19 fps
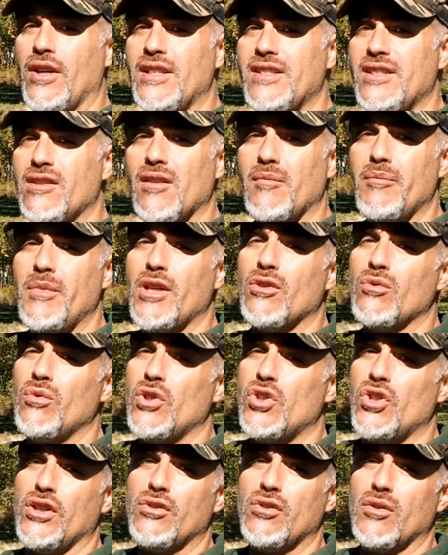sino almeno
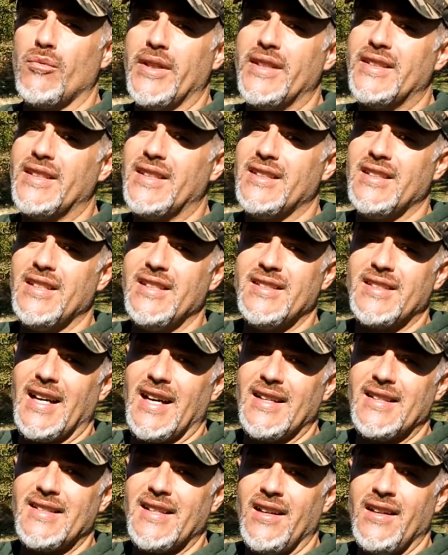200 metri di
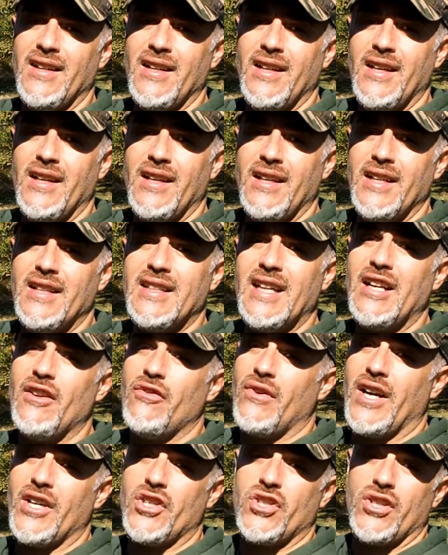distanza, in tale
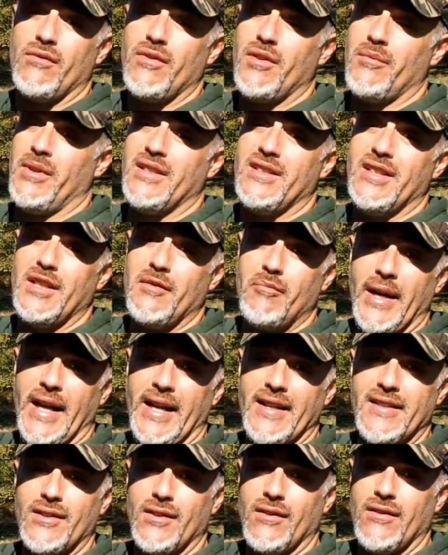fascia ovviamente di
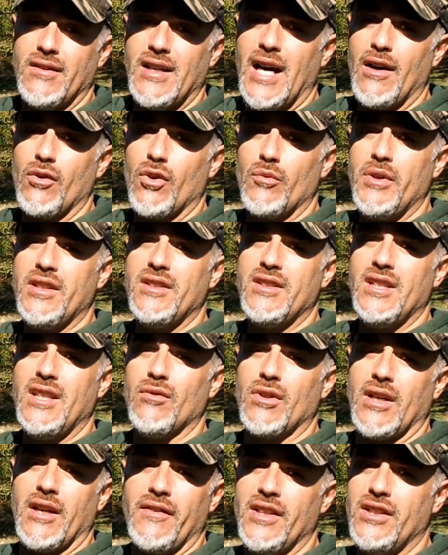prezzo. Ha un
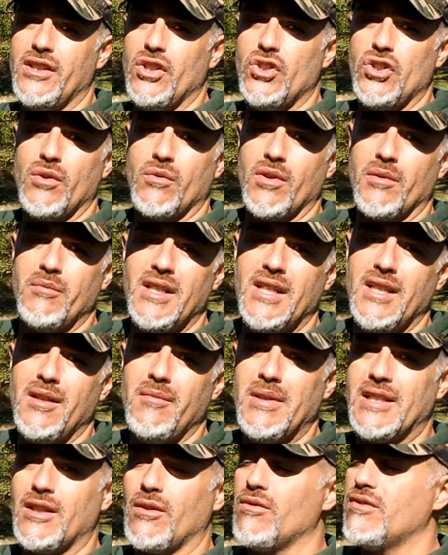obiettivo da 25
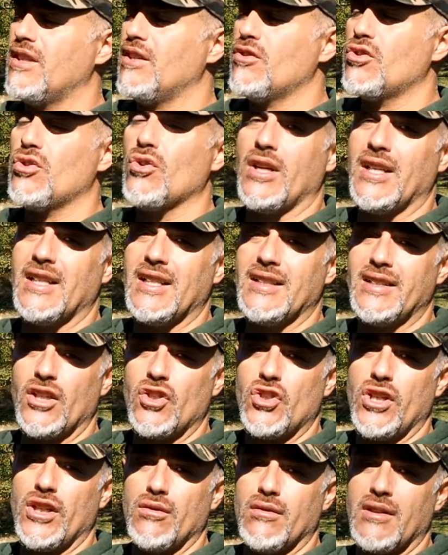mm, un sensore da
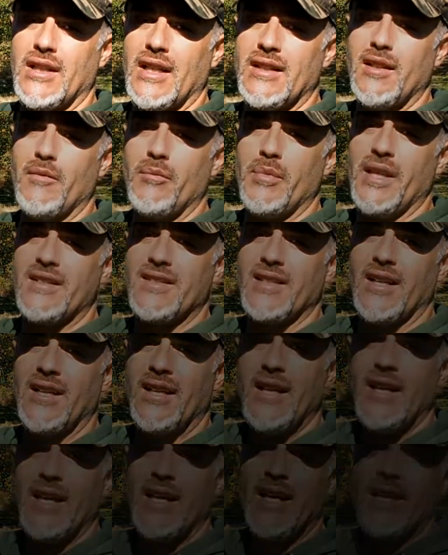380 pixel e